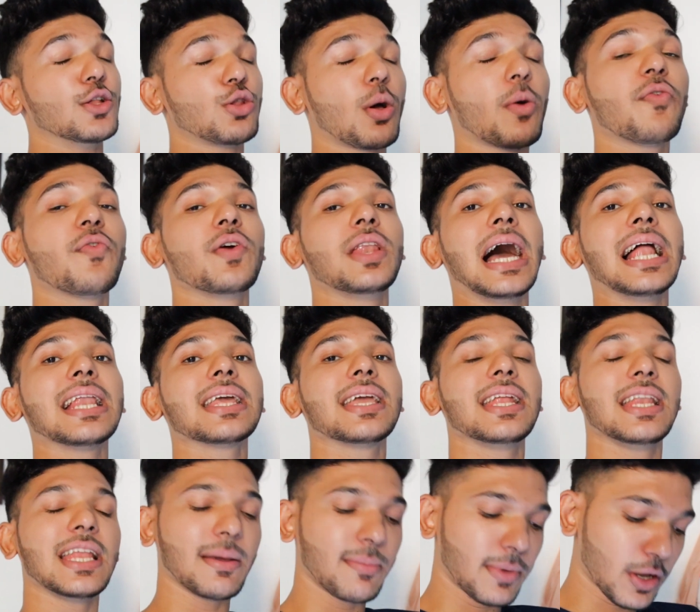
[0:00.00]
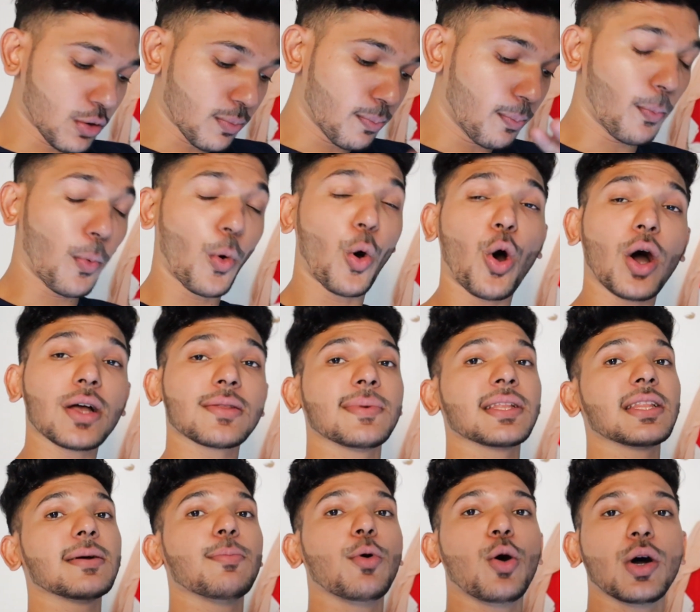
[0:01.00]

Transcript: तो अभी फिलहाल के लिए मेरे को बहुत मतलब